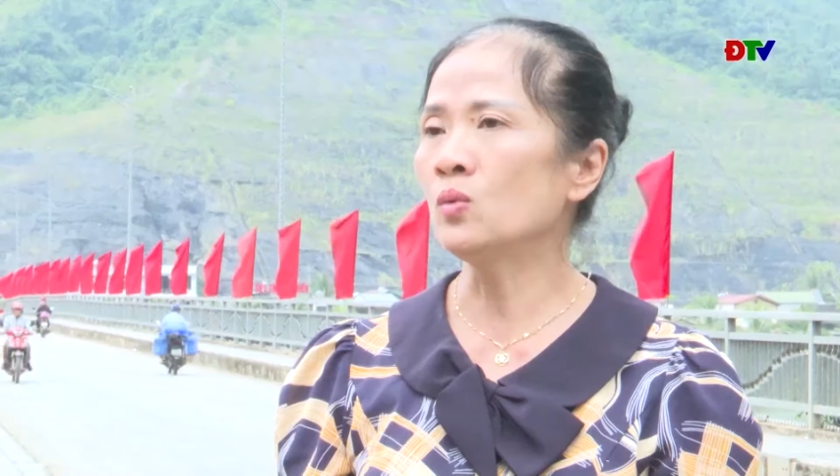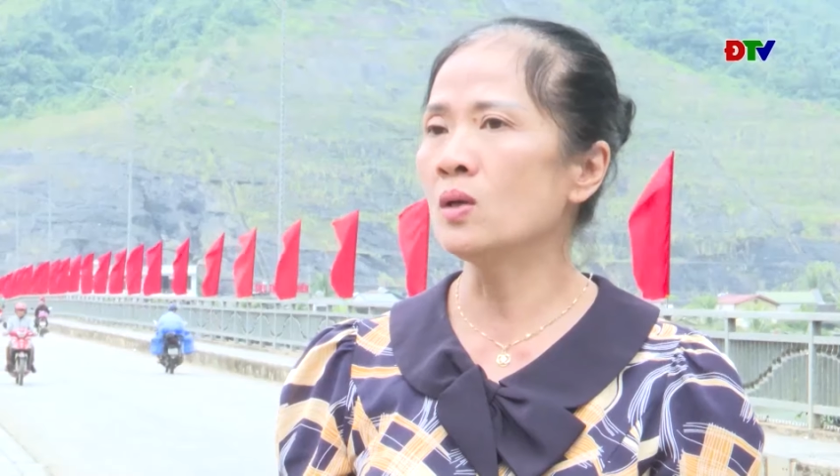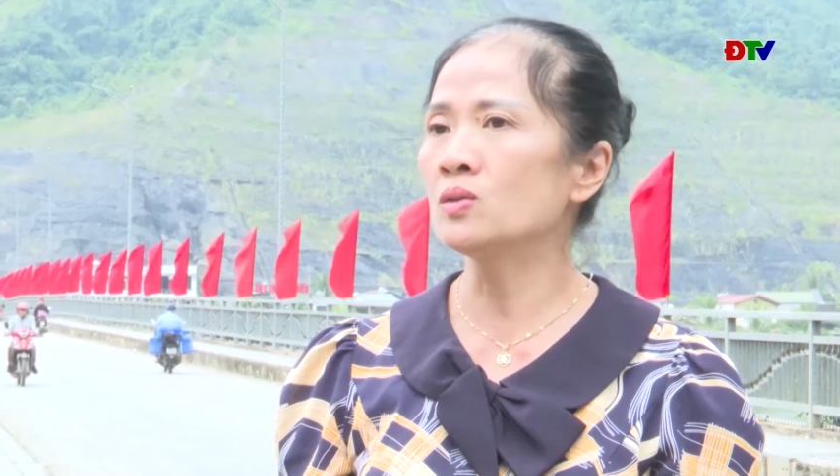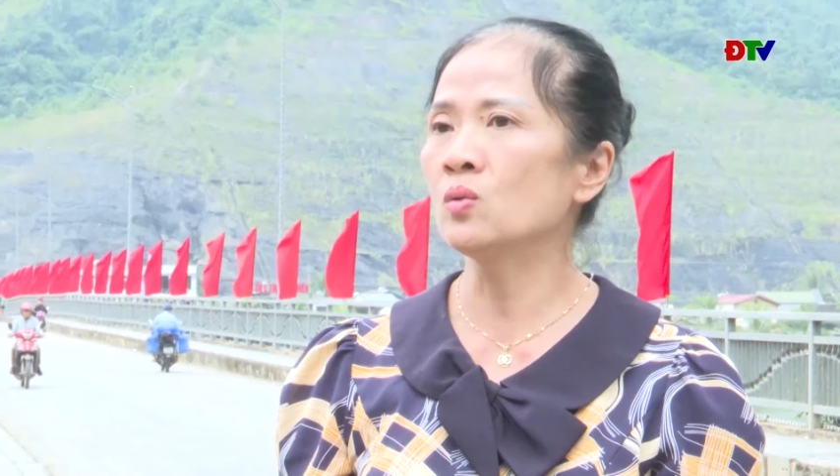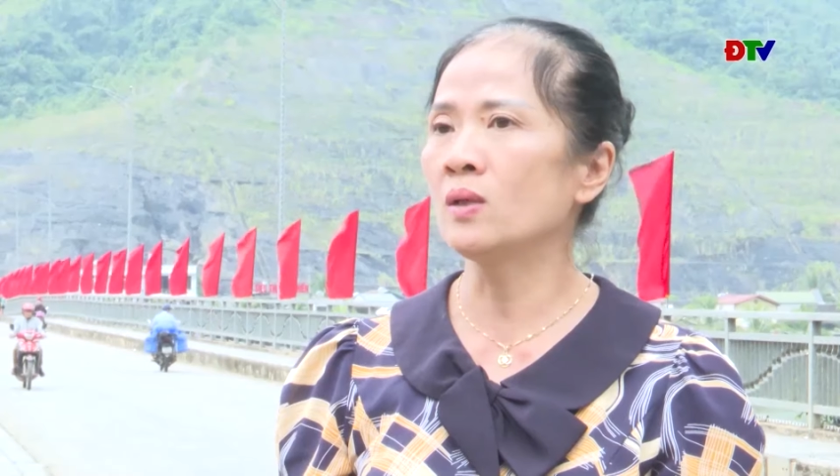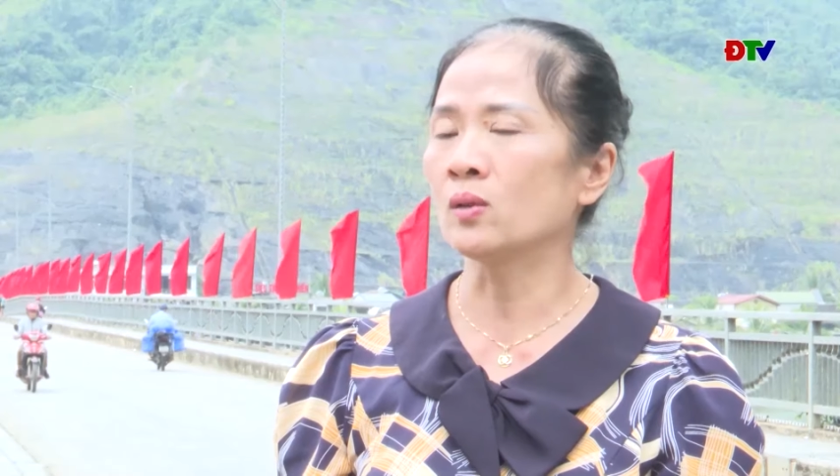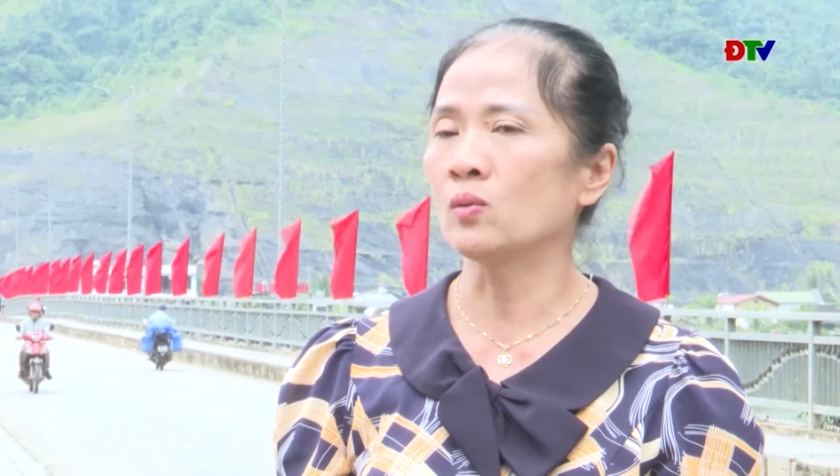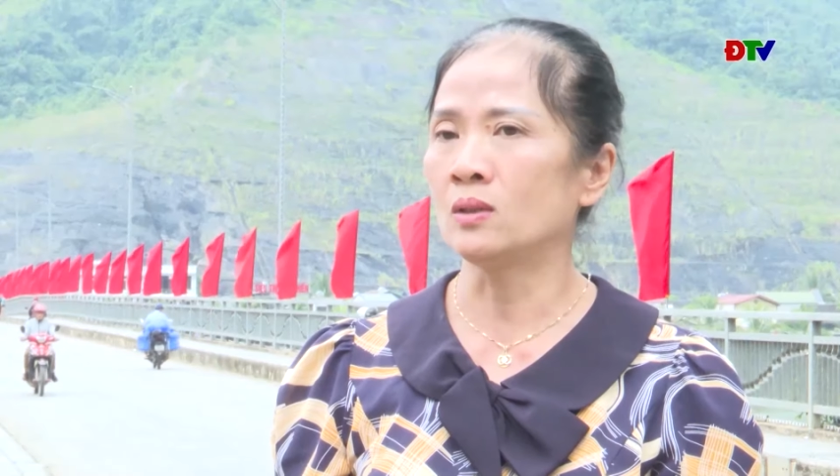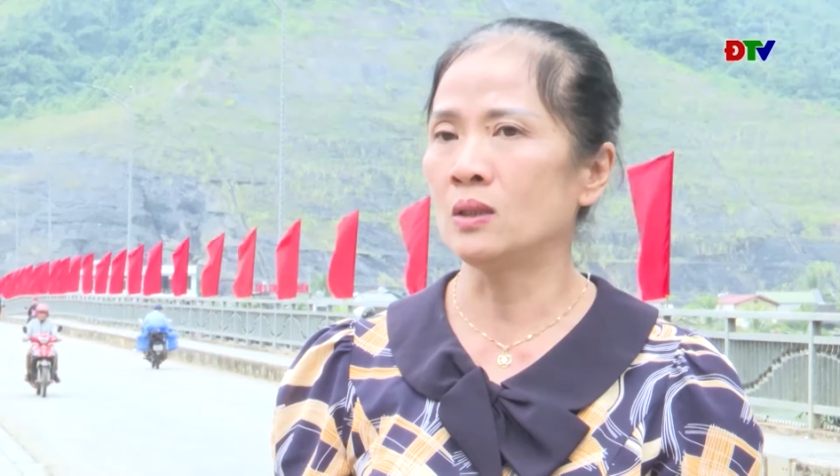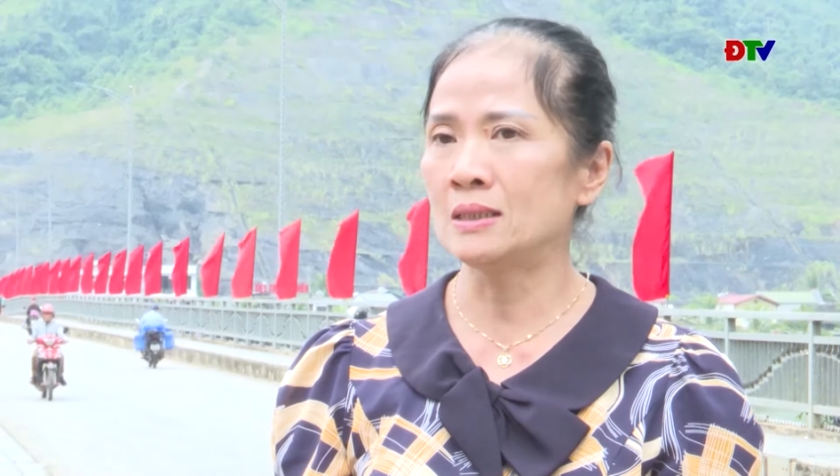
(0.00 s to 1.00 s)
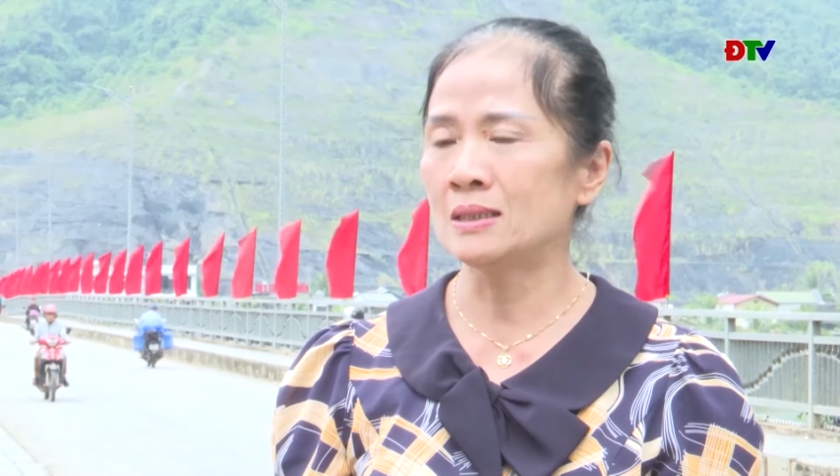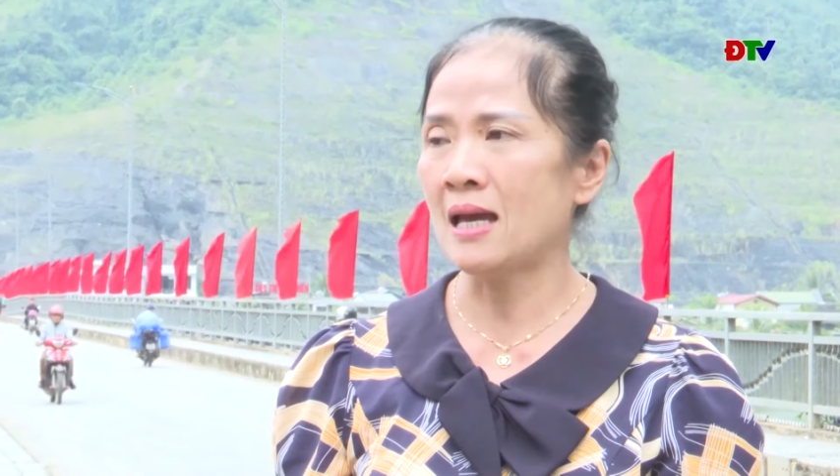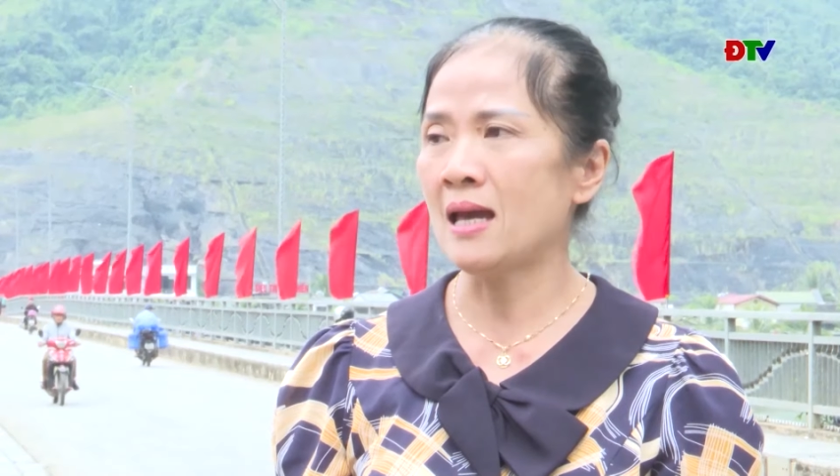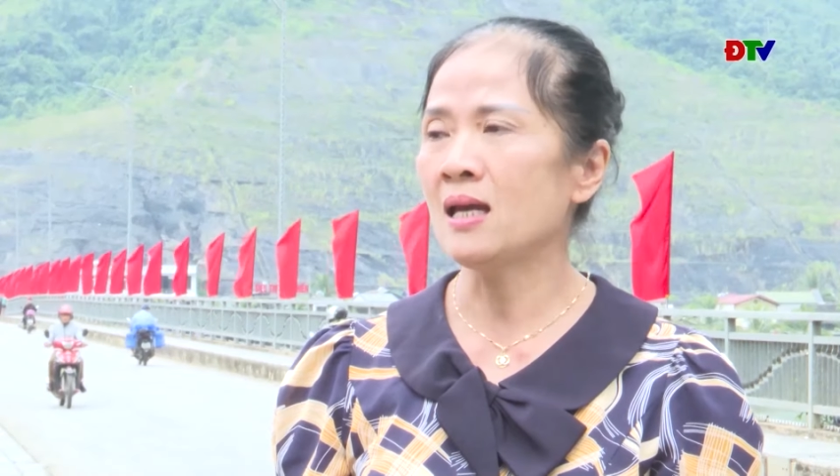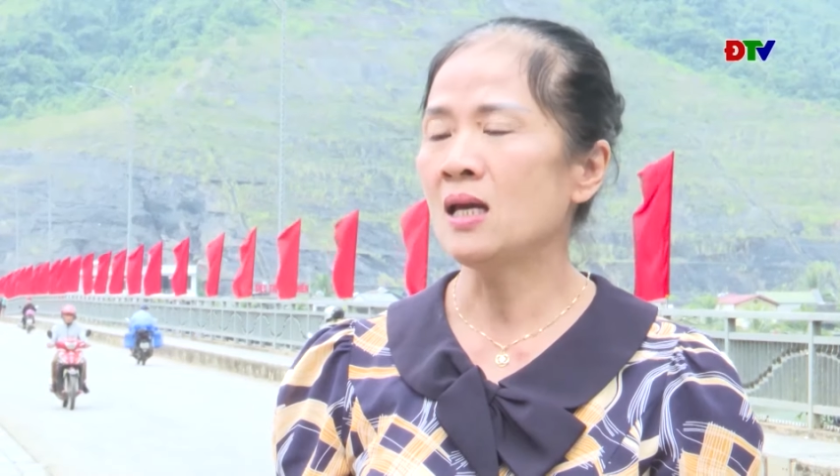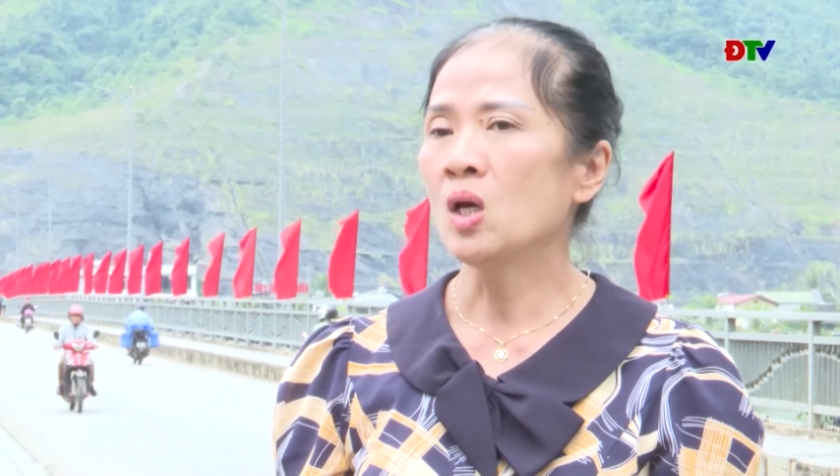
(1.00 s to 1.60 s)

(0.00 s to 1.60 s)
tour du lịch của thị xã